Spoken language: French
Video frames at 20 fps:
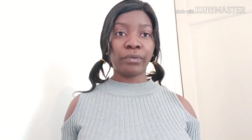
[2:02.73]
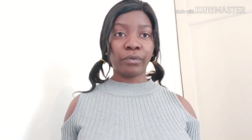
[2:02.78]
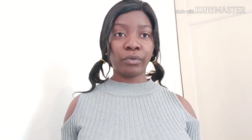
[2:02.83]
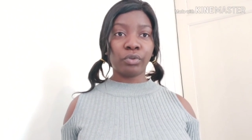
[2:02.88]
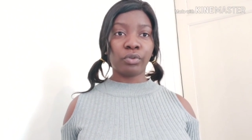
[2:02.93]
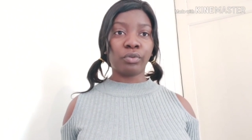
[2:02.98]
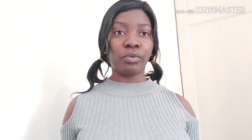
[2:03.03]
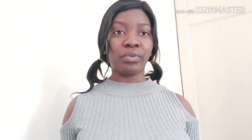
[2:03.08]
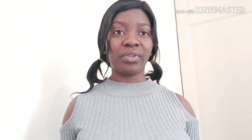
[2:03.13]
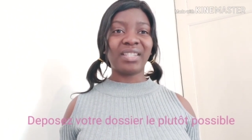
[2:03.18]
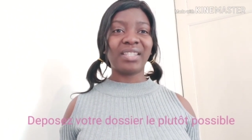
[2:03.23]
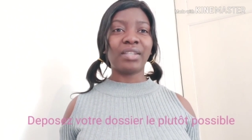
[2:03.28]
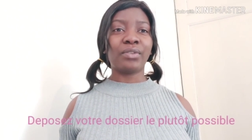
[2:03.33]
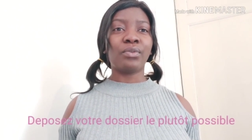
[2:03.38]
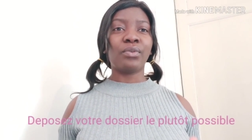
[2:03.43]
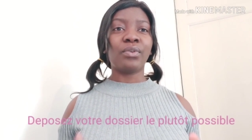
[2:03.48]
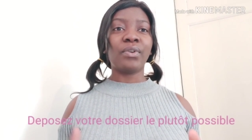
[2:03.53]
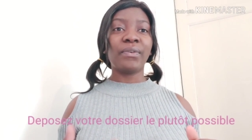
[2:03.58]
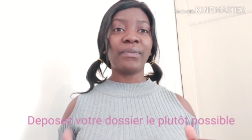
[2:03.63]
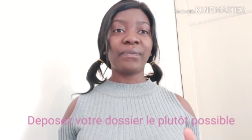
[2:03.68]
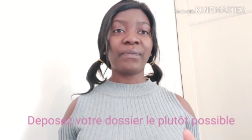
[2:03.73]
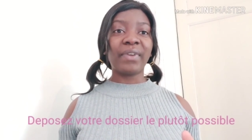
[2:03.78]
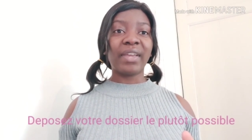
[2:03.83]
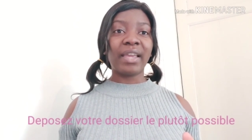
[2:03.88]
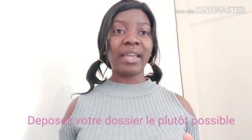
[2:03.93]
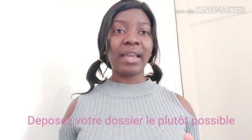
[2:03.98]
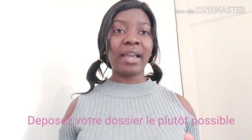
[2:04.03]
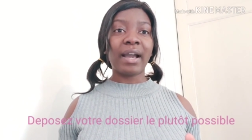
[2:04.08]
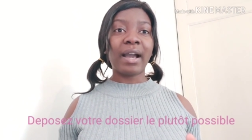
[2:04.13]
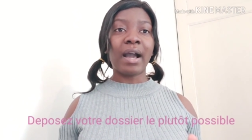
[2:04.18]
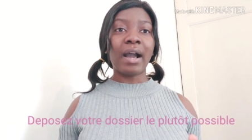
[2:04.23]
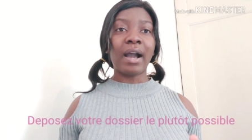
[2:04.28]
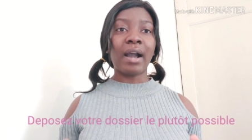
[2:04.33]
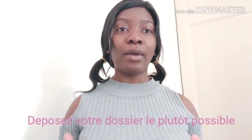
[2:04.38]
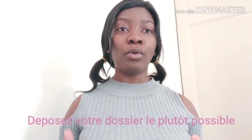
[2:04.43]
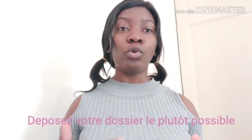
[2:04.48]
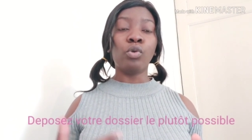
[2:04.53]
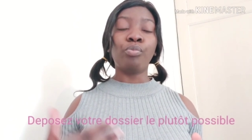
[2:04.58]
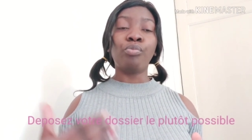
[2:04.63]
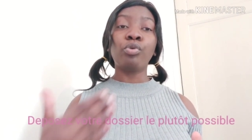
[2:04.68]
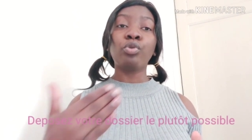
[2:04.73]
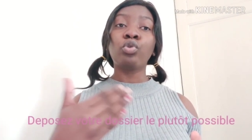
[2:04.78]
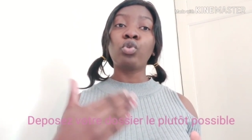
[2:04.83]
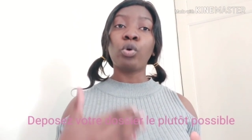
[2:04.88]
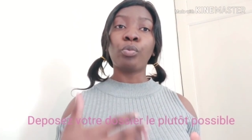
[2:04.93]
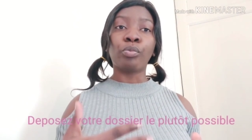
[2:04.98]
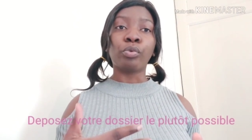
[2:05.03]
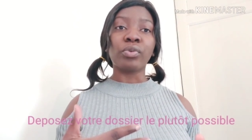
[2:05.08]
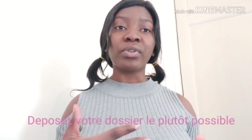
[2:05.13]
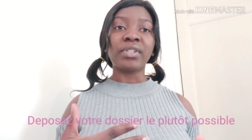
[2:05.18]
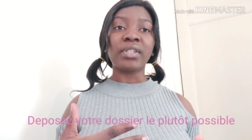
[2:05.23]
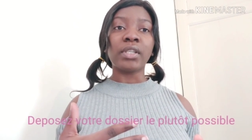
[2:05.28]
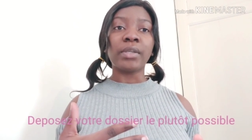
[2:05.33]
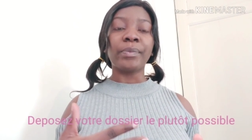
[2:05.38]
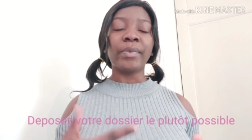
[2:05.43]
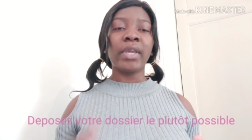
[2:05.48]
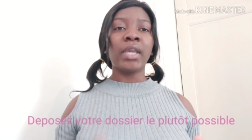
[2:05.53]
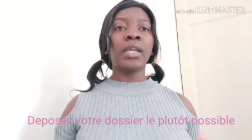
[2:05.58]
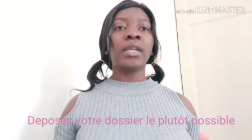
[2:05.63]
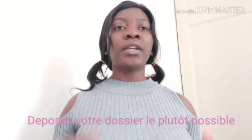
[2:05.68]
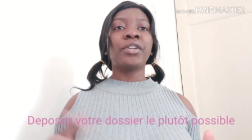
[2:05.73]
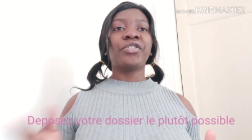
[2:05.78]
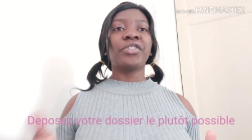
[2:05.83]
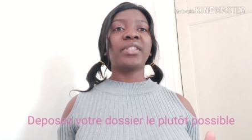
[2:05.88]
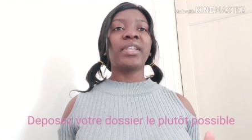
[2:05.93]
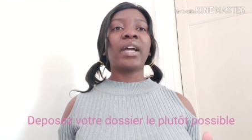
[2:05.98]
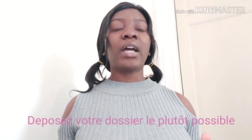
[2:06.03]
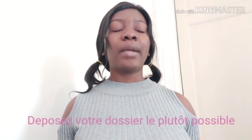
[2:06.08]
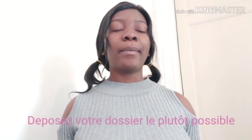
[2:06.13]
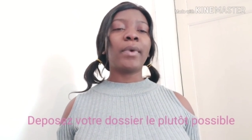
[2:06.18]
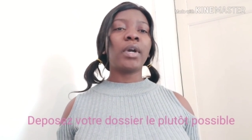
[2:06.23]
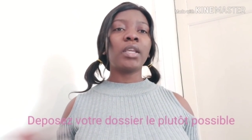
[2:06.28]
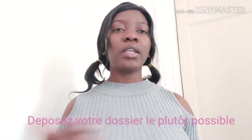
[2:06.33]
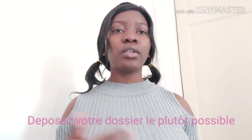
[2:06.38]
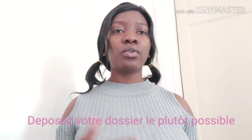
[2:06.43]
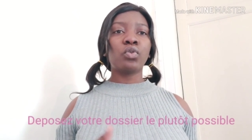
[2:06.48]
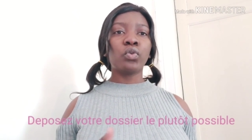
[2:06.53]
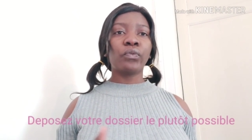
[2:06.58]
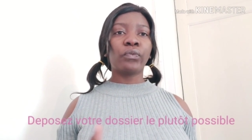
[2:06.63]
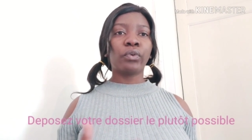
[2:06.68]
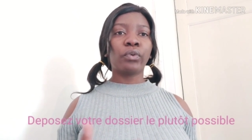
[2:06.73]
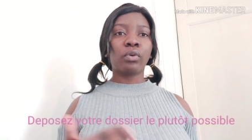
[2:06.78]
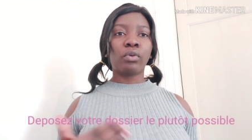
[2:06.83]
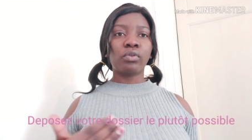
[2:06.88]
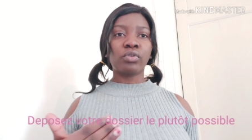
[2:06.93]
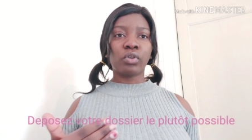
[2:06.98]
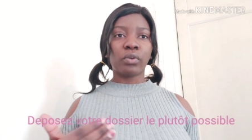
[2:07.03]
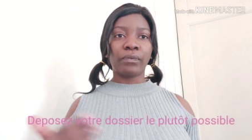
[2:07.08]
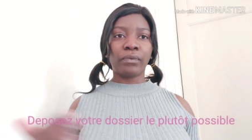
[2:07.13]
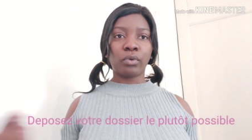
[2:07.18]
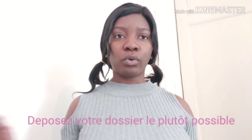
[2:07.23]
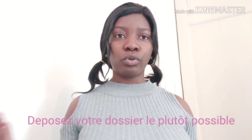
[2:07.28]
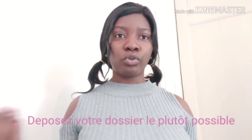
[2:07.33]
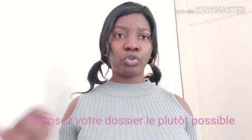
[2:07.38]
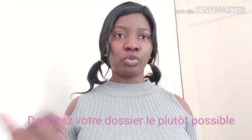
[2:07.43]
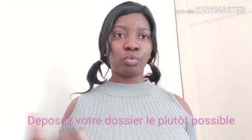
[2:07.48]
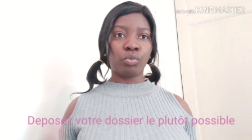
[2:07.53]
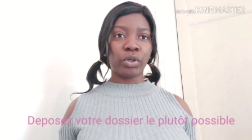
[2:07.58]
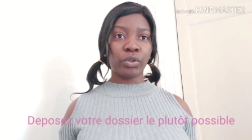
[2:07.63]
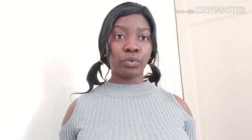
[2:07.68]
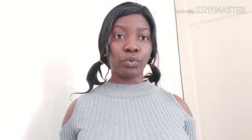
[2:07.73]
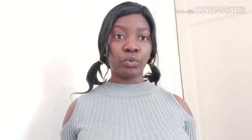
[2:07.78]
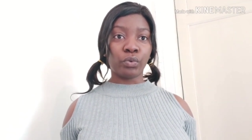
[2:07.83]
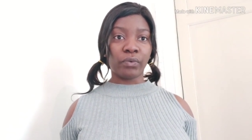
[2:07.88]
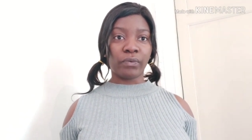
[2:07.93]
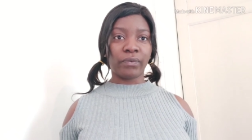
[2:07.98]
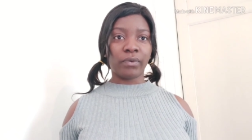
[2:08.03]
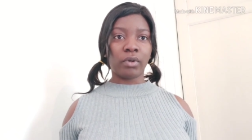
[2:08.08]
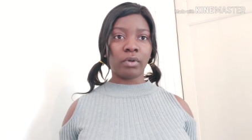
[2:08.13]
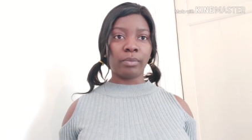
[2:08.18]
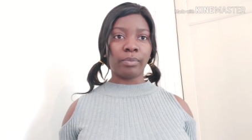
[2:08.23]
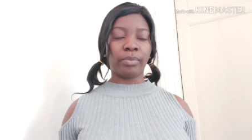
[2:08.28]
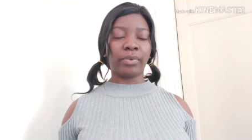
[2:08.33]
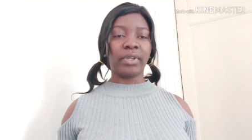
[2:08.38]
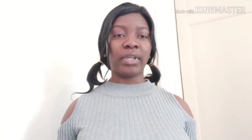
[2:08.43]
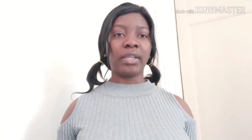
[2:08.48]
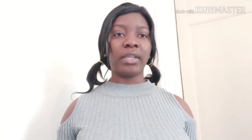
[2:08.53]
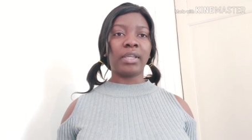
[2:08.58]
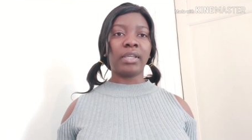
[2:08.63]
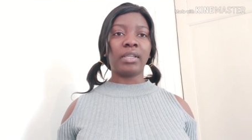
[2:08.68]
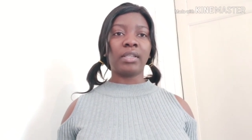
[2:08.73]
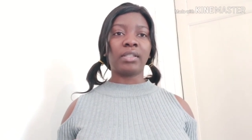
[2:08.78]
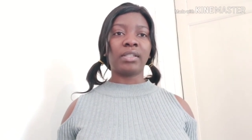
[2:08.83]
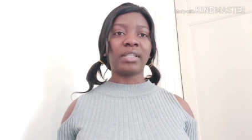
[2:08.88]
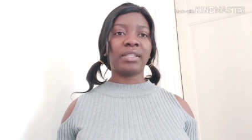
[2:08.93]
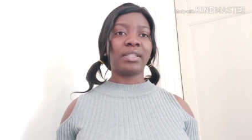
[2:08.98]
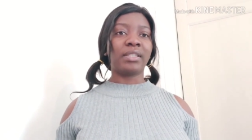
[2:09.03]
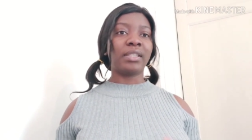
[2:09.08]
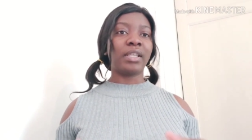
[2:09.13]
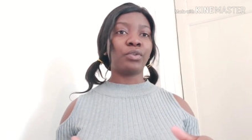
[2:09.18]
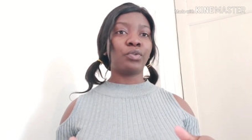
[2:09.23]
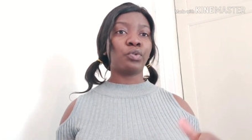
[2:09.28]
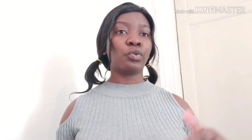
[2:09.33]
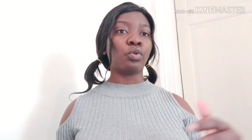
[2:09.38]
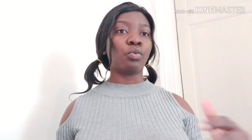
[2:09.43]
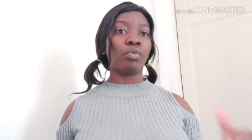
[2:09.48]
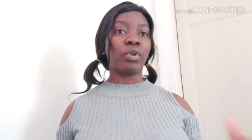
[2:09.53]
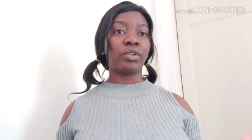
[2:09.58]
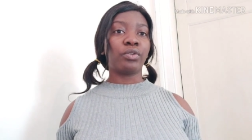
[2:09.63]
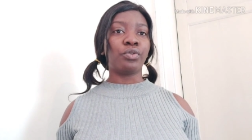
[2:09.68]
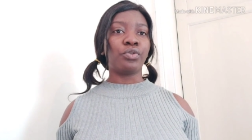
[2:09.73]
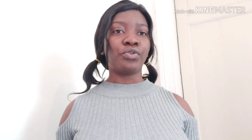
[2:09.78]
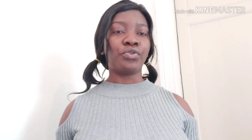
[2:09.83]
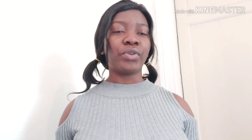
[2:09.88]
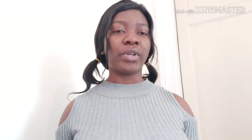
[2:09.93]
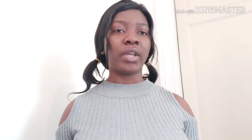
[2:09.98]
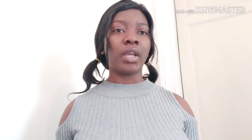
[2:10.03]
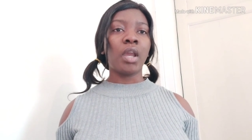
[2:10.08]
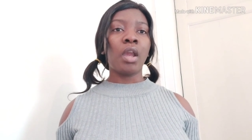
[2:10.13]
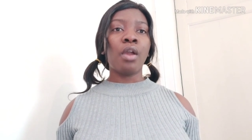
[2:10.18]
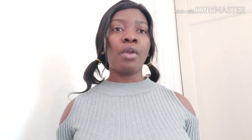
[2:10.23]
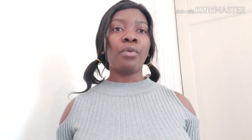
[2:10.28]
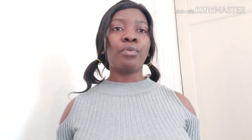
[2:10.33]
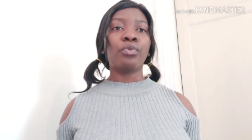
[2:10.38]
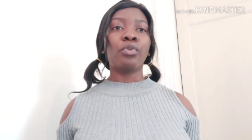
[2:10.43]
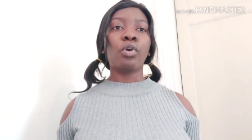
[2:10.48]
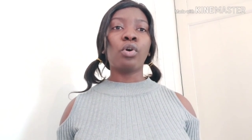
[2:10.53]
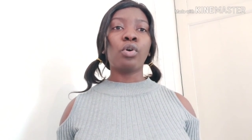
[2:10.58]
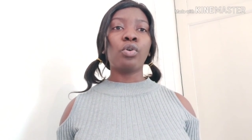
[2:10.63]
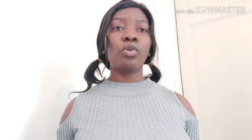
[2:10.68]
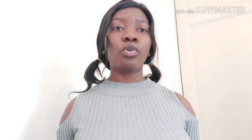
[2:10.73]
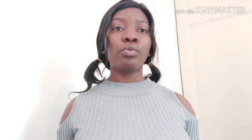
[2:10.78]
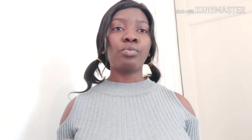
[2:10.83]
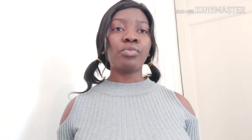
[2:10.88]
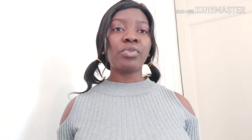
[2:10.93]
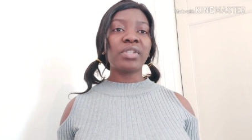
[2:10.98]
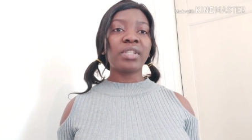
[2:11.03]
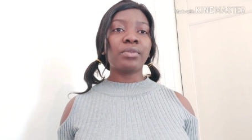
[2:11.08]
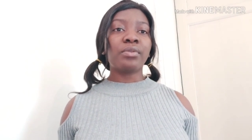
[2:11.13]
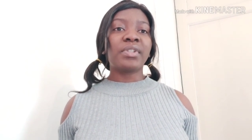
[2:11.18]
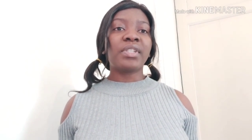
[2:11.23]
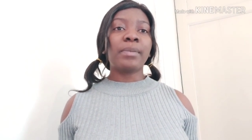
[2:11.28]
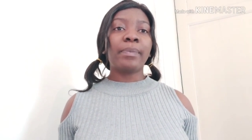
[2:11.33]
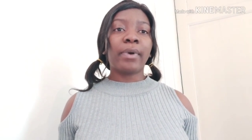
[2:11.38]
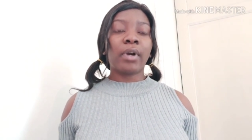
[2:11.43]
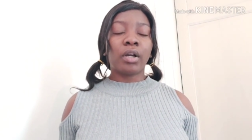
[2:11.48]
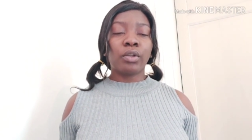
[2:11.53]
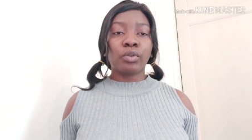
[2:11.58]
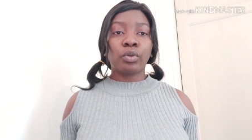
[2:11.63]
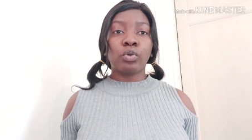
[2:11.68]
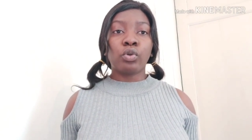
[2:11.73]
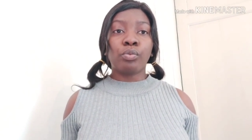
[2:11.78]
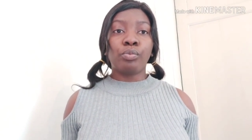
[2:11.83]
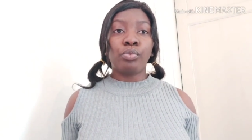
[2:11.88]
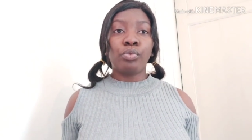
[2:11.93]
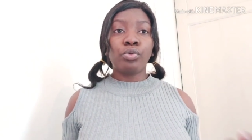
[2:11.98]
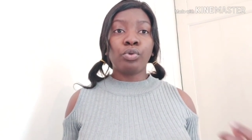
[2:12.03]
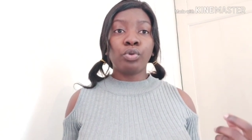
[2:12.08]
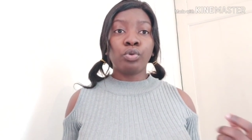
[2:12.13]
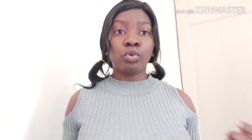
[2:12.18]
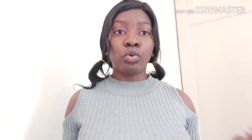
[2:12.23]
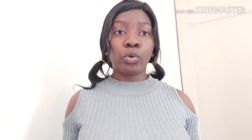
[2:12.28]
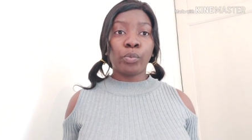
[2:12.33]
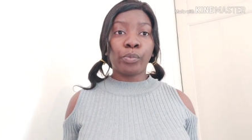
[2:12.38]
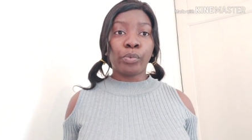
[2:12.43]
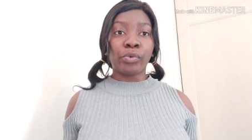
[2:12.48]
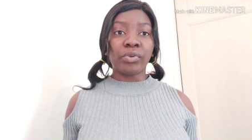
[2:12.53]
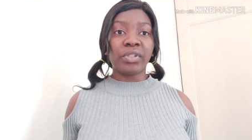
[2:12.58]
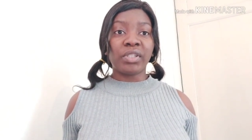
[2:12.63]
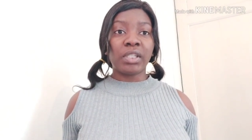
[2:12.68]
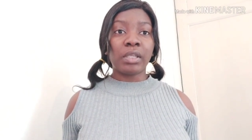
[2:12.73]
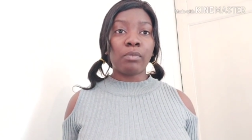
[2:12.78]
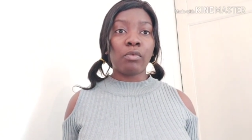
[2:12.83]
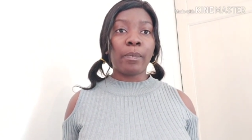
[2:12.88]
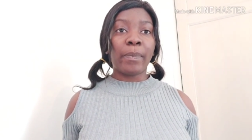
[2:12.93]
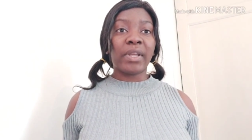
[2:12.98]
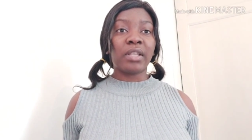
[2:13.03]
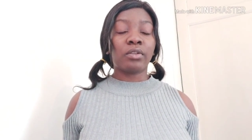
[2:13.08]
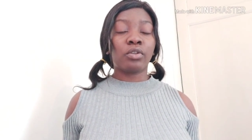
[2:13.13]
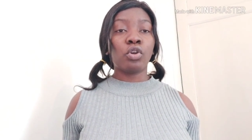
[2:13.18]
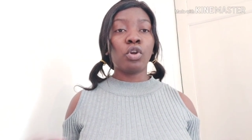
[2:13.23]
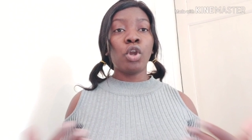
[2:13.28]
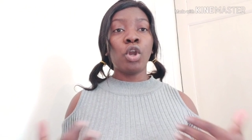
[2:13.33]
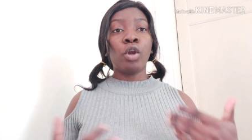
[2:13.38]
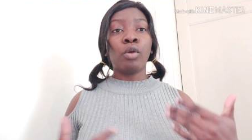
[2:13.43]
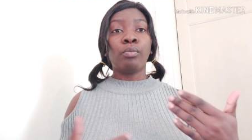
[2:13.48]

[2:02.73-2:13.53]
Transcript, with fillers: de votre dossier, c'est de le faire le plus tôt possible. Généralement, ils ouvrent aux environs du mois de novembre et ça s'étale jusqu'au mois de juillet. Donc, le mieux, c'est de s'y prendre le plus tôt possible parce que